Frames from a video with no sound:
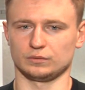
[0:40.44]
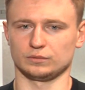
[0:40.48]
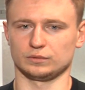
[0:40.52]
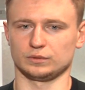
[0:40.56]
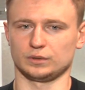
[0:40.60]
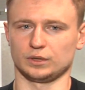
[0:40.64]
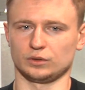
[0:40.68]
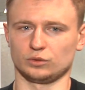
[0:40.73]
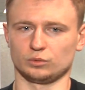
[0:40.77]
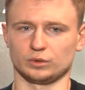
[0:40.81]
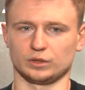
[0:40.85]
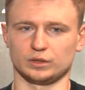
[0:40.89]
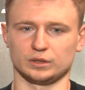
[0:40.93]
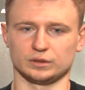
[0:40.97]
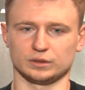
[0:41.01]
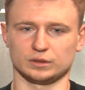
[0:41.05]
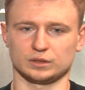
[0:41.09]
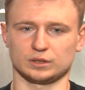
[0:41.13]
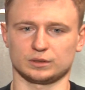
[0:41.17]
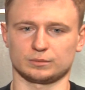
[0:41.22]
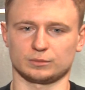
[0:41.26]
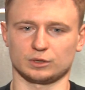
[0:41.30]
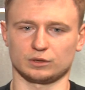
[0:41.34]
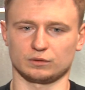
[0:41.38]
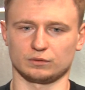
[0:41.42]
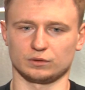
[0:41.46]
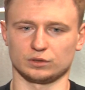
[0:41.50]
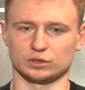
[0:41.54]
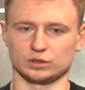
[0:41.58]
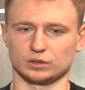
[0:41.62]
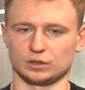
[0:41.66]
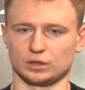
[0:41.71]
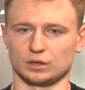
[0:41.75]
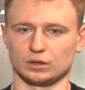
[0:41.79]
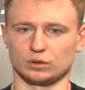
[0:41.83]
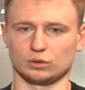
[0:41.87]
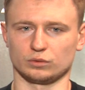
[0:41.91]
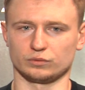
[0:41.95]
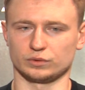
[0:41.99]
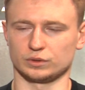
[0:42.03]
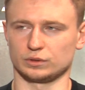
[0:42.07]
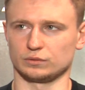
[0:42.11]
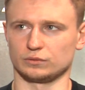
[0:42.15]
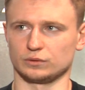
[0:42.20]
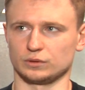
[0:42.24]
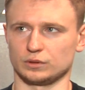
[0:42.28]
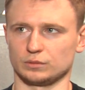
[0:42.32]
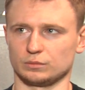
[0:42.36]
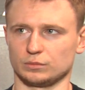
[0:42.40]
Я думаю, один из самых важных голов
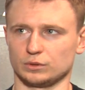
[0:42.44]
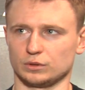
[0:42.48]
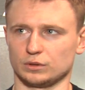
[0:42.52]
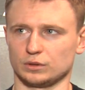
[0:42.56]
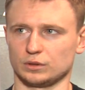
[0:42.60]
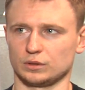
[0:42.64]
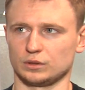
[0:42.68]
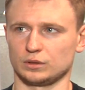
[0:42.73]
сегодня был.